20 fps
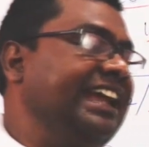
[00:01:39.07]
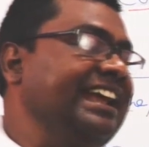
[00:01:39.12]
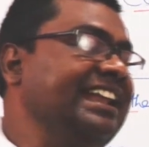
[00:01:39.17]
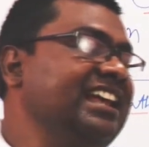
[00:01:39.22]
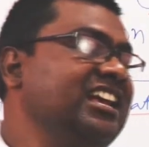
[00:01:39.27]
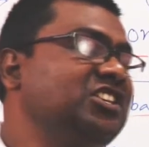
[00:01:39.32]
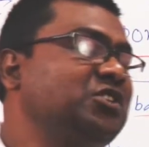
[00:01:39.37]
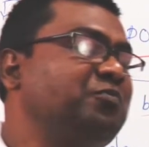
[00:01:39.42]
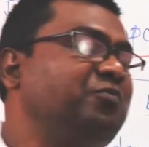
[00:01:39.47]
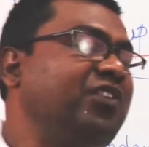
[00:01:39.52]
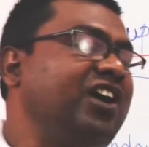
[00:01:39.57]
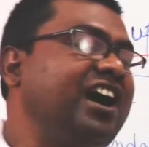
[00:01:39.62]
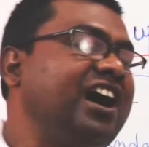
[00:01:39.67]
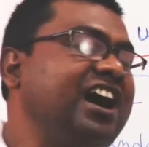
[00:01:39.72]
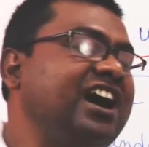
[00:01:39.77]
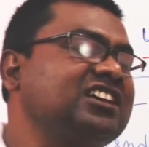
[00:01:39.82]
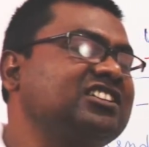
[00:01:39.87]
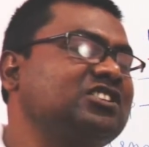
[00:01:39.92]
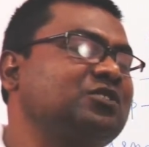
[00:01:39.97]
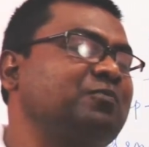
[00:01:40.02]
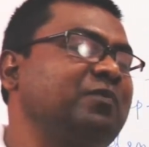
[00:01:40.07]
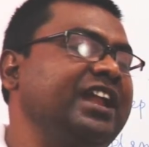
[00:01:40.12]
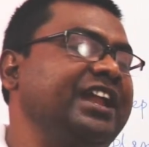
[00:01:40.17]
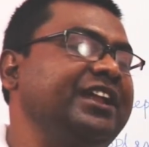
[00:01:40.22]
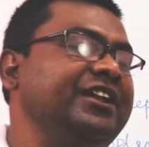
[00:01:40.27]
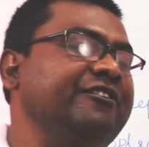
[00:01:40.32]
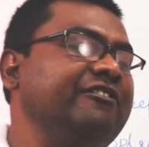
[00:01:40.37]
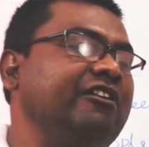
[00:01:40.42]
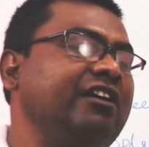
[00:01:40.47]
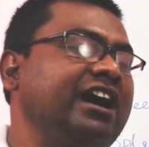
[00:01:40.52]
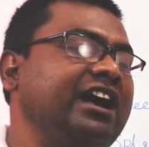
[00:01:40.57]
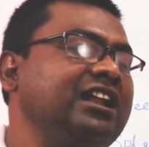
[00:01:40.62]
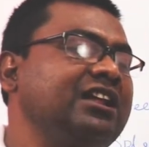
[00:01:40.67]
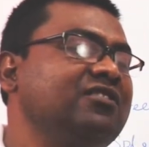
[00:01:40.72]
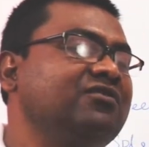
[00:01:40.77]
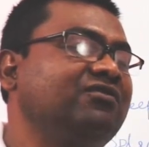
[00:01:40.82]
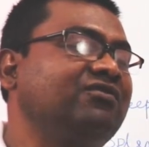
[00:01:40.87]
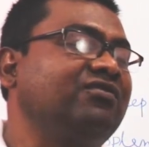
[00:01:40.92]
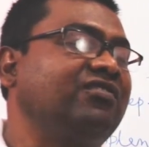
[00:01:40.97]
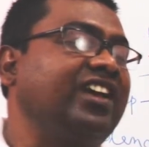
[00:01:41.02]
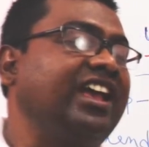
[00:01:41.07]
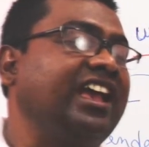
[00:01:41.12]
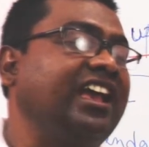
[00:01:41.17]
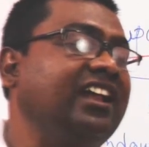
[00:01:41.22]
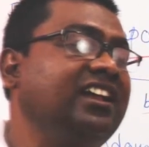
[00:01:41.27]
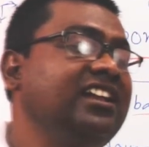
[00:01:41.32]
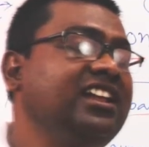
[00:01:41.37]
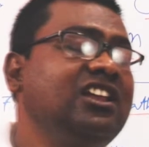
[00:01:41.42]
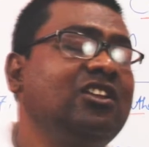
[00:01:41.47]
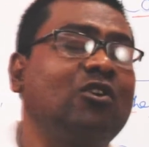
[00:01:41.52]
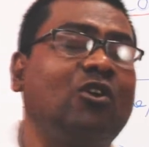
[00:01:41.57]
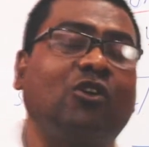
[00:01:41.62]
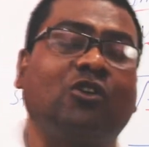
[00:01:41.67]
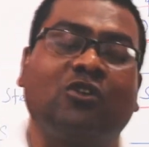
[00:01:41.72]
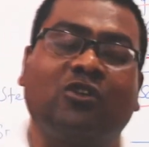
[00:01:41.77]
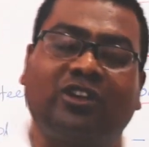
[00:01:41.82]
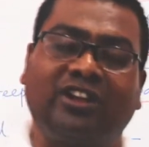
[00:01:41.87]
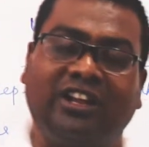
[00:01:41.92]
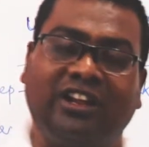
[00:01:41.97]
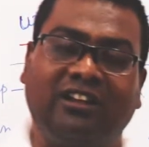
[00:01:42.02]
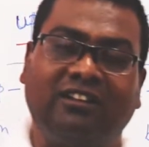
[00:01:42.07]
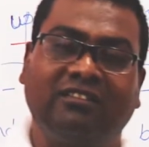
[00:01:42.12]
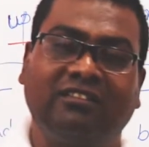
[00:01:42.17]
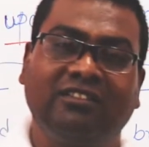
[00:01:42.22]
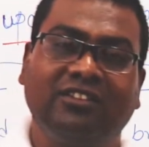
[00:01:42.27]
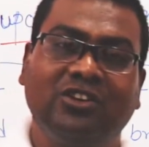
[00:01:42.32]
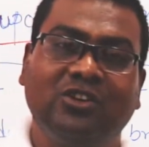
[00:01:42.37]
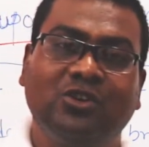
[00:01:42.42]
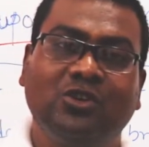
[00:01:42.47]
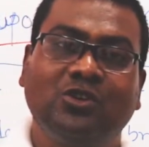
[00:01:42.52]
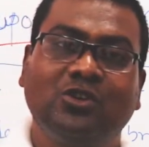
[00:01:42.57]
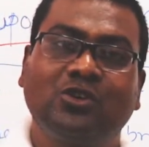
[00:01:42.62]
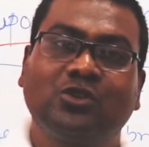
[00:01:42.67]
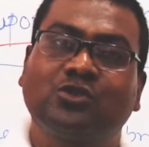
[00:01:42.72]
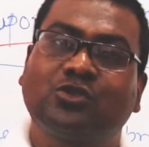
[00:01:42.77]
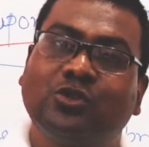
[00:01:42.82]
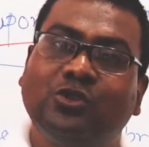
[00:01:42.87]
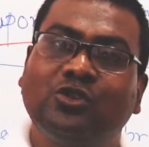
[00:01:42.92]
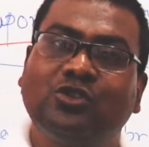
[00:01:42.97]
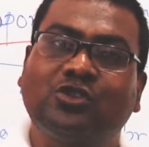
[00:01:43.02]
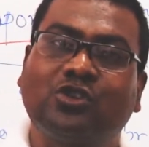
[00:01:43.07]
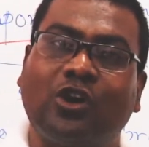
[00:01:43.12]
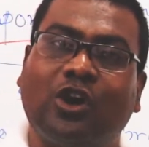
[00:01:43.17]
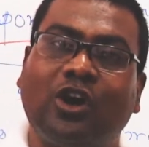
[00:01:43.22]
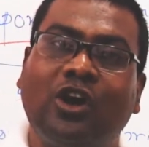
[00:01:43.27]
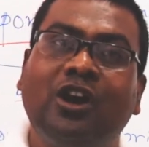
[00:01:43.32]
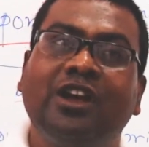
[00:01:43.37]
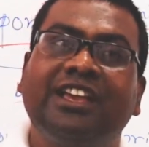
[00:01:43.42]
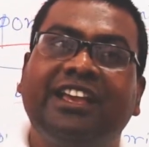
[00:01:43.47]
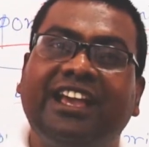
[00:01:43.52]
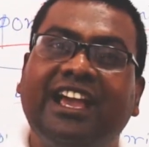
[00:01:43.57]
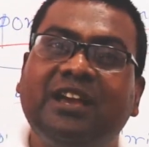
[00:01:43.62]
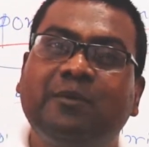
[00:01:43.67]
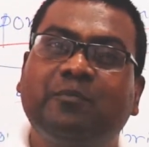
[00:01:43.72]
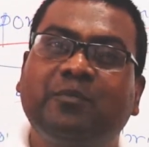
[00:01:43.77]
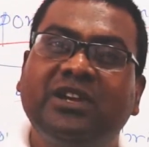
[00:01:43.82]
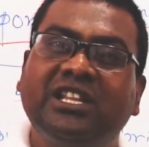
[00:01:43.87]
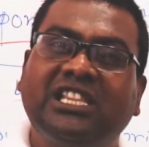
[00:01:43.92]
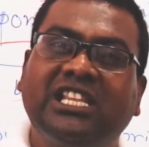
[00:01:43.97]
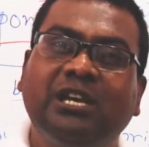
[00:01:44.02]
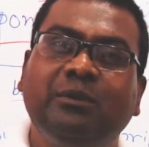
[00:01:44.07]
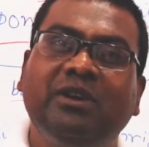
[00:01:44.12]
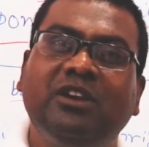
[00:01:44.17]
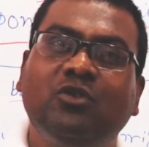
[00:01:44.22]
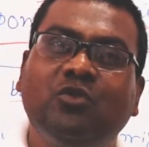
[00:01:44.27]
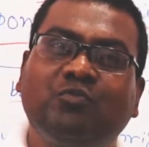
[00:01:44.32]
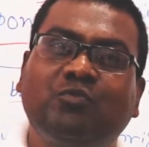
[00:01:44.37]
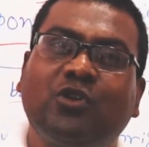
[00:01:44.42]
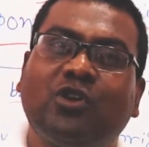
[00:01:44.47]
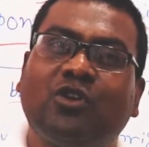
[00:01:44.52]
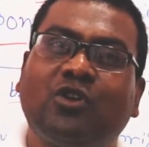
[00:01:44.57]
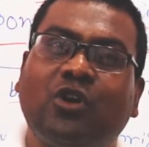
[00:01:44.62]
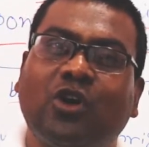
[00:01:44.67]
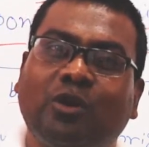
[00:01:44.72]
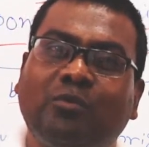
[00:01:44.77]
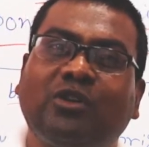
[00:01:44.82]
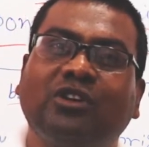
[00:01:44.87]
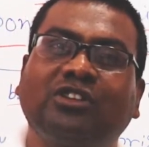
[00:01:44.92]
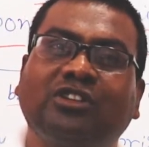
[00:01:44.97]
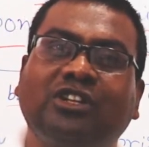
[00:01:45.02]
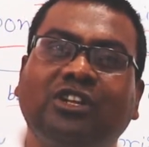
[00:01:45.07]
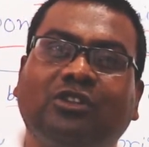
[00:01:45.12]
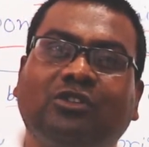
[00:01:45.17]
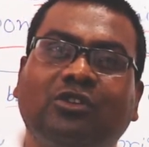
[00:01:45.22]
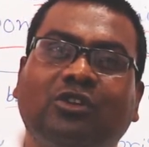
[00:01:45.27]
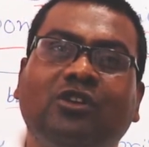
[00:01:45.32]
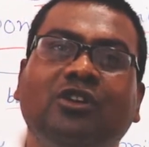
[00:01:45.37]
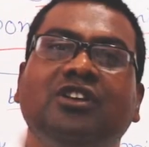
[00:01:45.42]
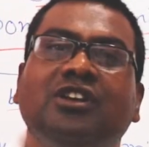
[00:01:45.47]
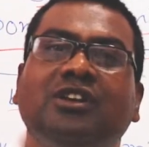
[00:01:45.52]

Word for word: ইন ইজ ফার্স্ট প্লেন্ডার ভ্যালি রক সূর্য এই পৃথিবীর উপর অবস্থিত